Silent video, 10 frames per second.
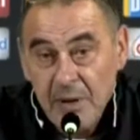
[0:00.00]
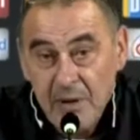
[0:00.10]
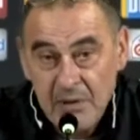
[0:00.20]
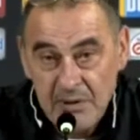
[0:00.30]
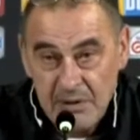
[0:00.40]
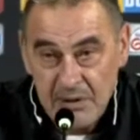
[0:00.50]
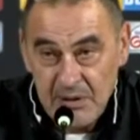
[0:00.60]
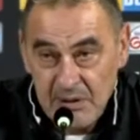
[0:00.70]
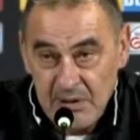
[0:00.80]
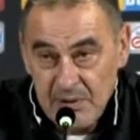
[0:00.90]
però
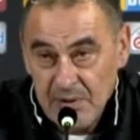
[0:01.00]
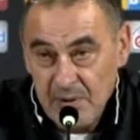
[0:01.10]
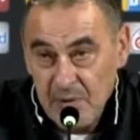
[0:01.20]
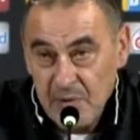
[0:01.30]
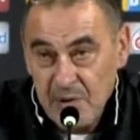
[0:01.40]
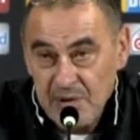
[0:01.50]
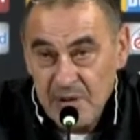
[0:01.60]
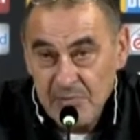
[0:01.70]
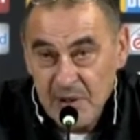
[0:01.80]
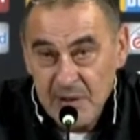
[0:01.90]
io, noi
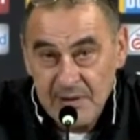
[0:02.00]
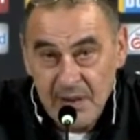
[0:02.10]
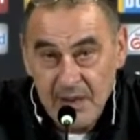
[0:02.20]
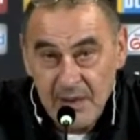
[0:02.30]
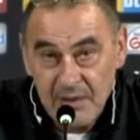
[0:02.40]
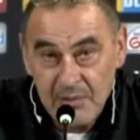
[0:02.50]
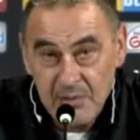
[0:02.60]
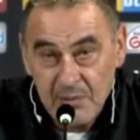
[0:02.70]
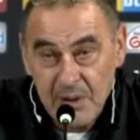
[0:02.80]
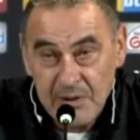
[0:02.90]
utilizziamo un'altra,
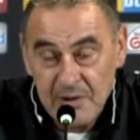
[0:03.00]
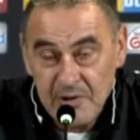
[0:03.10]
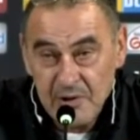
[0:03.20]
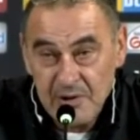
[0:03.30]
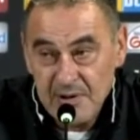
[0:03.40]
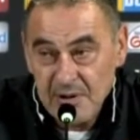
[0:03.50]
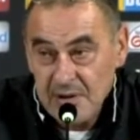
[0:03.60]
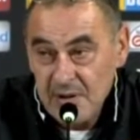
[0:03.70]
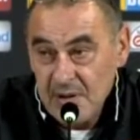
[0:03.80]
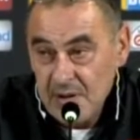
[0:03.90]
un'altra agenzia,
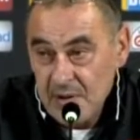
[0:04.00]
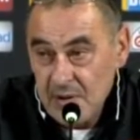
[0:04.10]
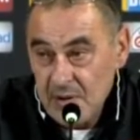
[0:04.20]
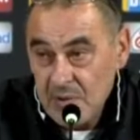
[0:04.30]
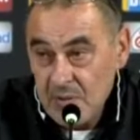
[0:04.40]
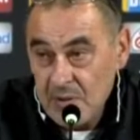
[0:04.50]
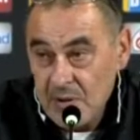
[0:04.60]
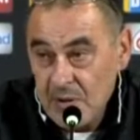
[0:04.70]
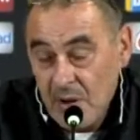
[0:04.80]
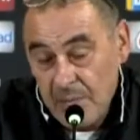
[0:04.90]

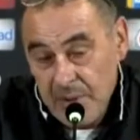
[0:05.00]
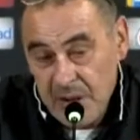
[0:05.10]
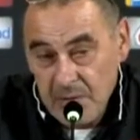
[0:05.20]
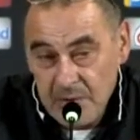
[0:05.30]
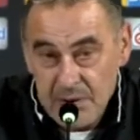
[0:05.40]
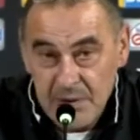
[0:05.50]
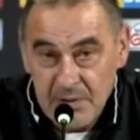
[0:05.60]
una, no, meno.